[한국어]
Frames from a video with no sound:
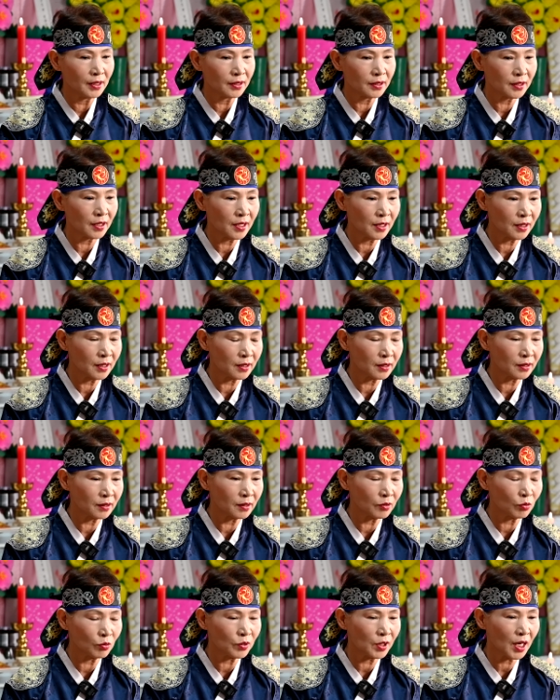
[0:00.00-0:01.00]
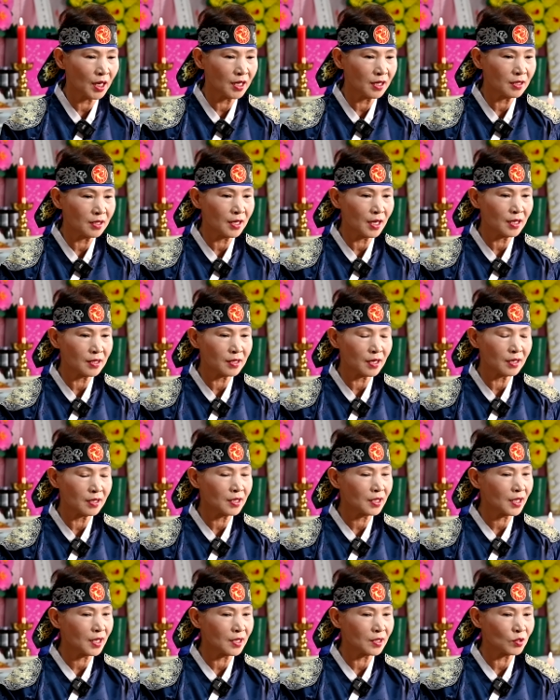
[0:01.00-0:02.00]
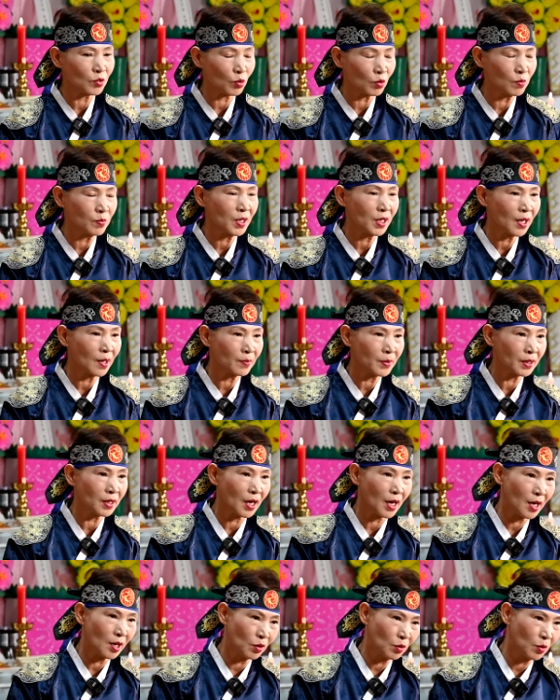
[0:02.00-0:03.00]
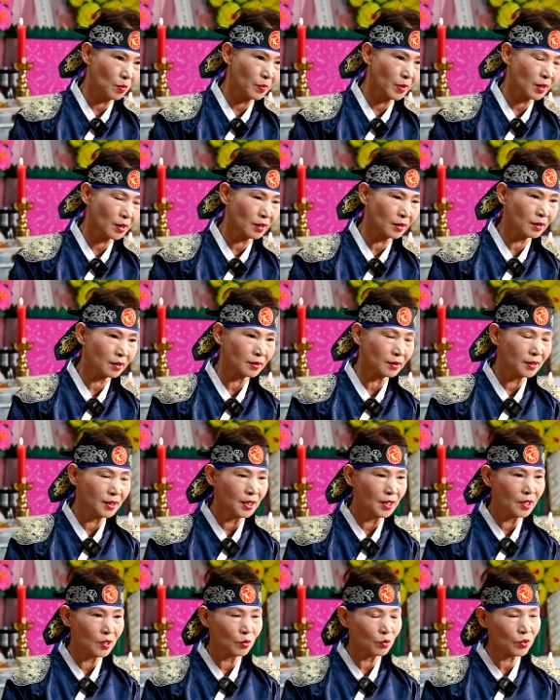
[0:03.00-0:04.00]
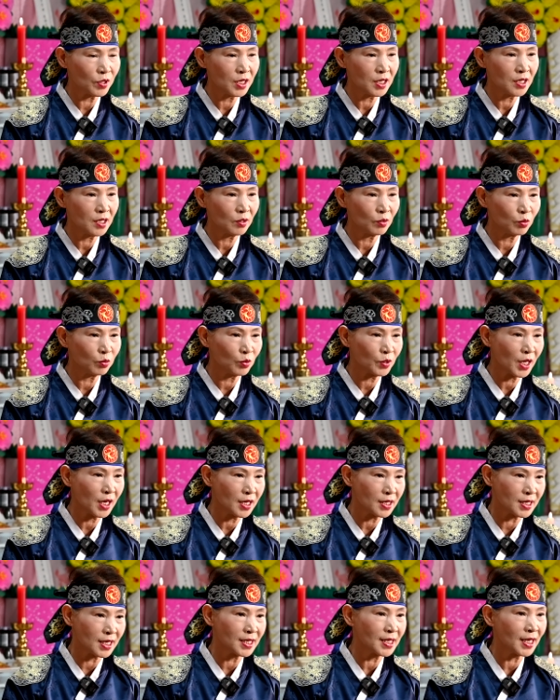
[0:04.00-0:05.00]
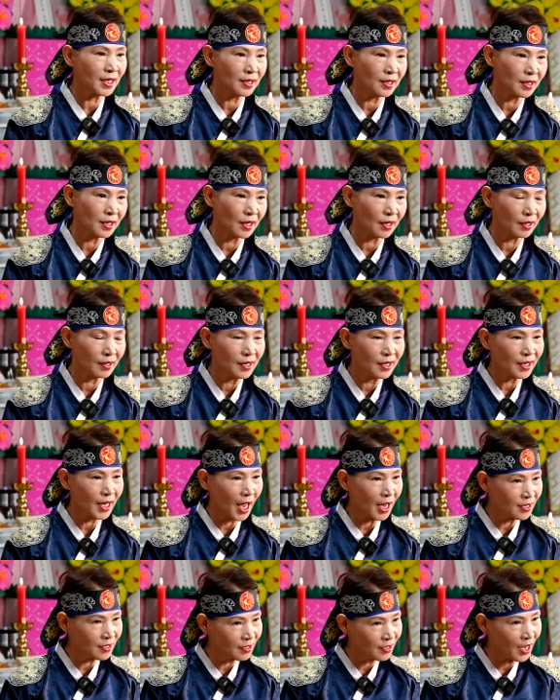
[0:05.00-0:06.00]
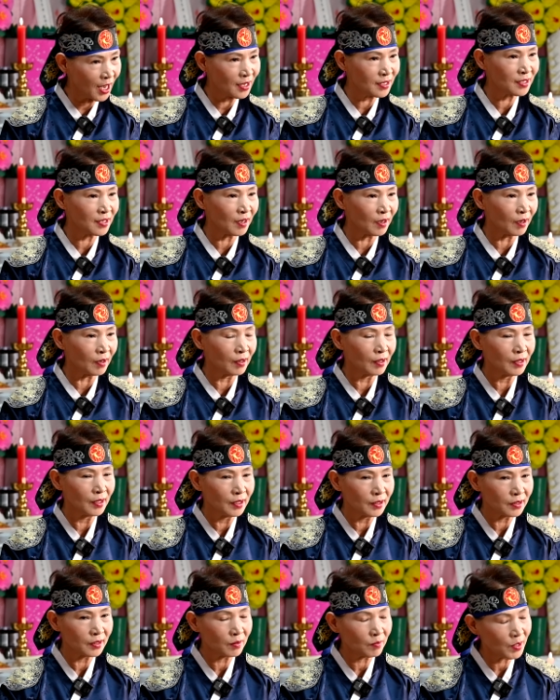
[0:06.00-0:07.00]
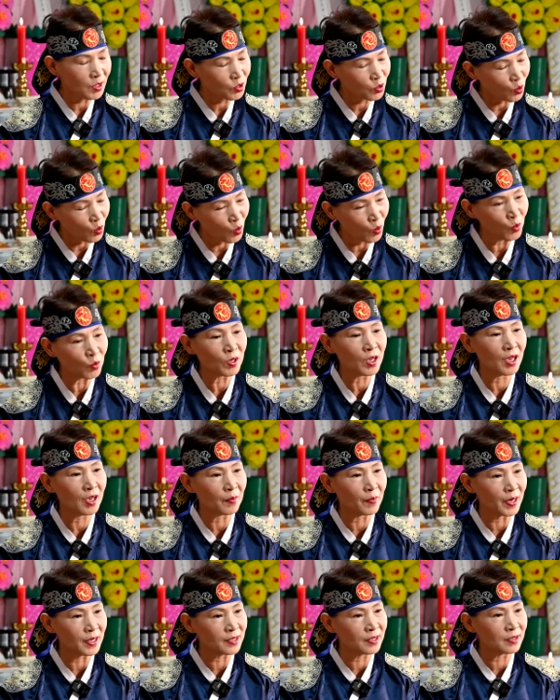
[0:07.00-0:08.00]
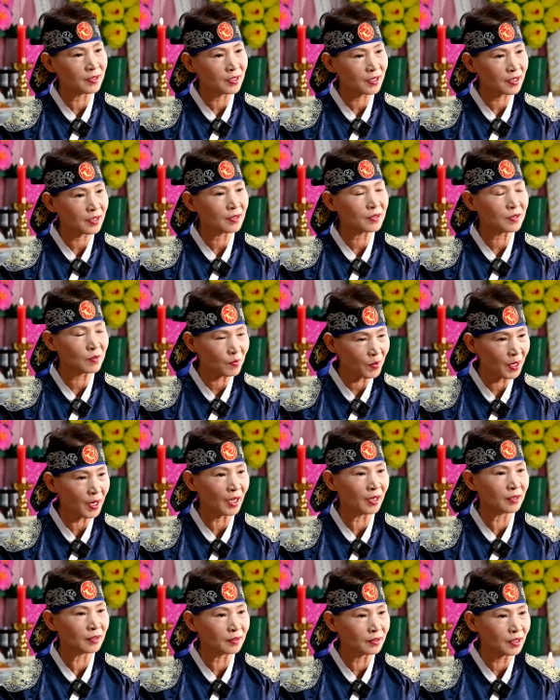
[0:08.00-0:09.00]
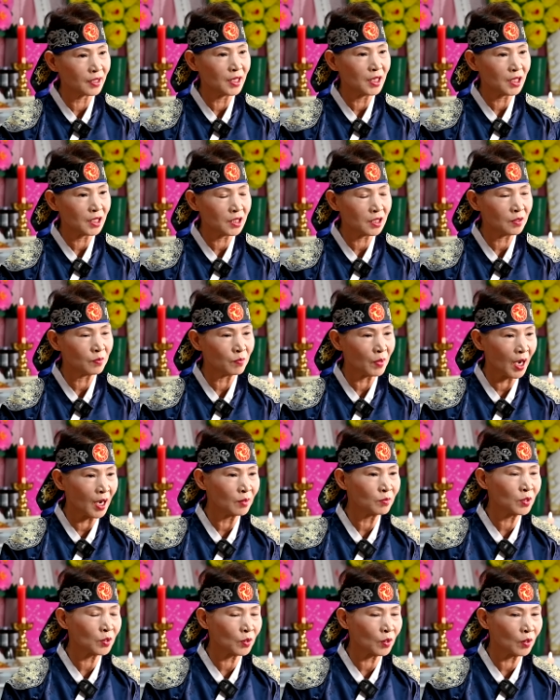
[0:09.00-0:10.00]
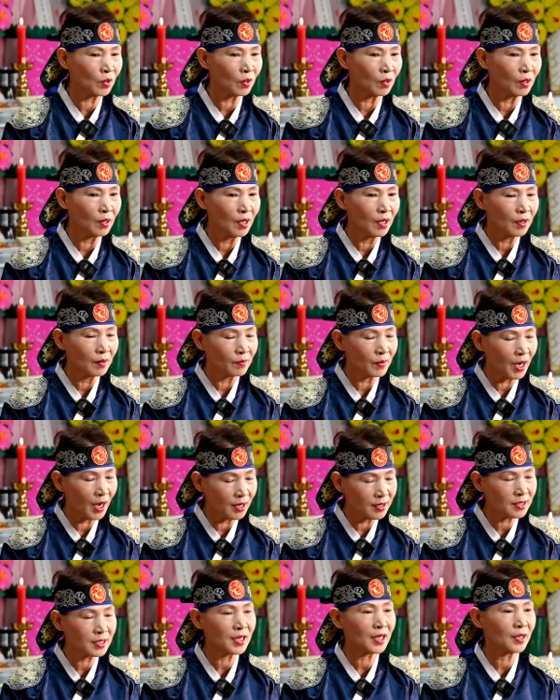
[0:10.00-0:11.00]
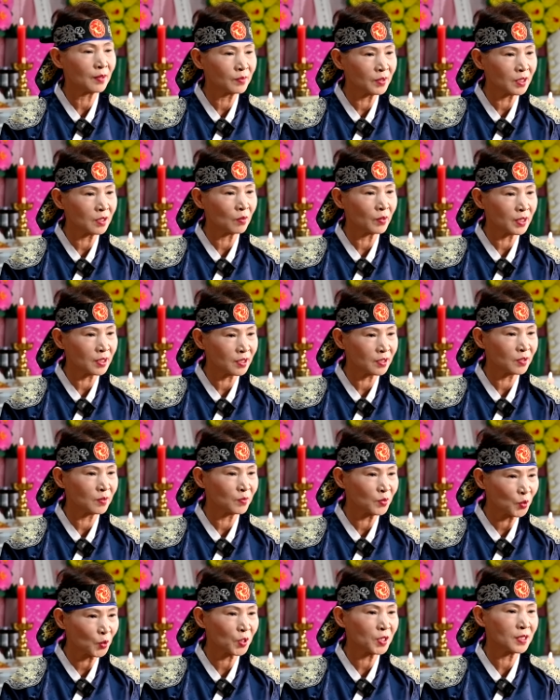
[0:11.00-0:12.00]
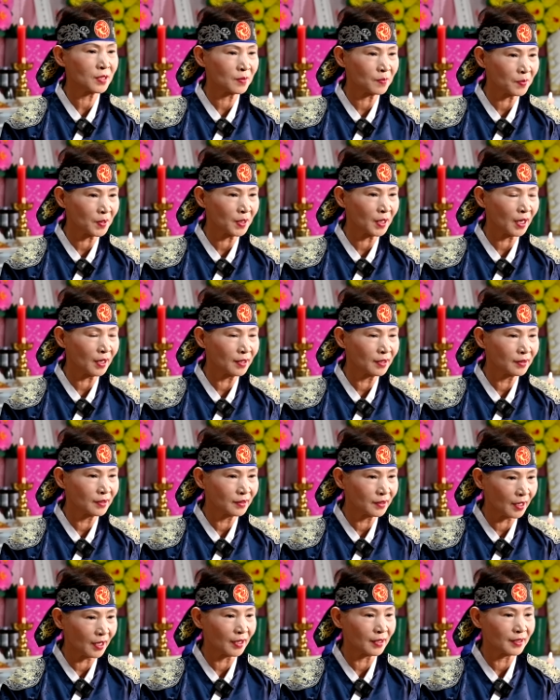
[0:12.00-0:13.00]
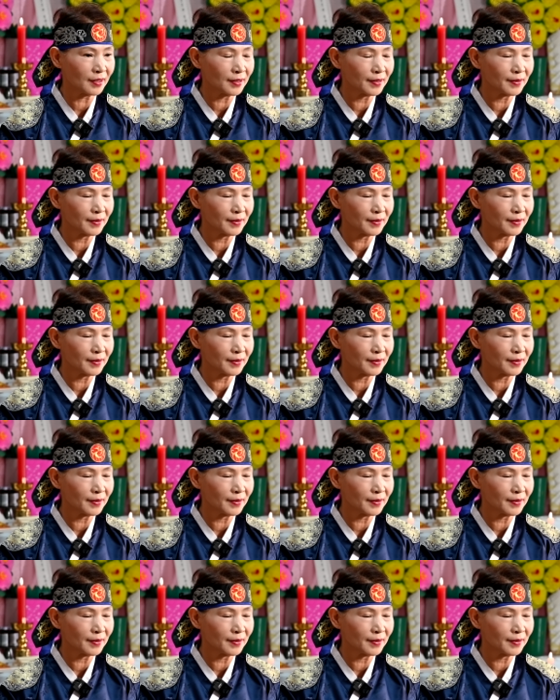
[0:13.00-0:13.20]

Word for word: 저희들은 우리가 일대에서 이렇게 조금이나마 다 해놓으면은 우리 후대의 제자들이 계승해서 정말 좋게 발전시켰으면 하는 그런 마음으로 많은 사람들이 와줬으면 좋겠습니다. 네.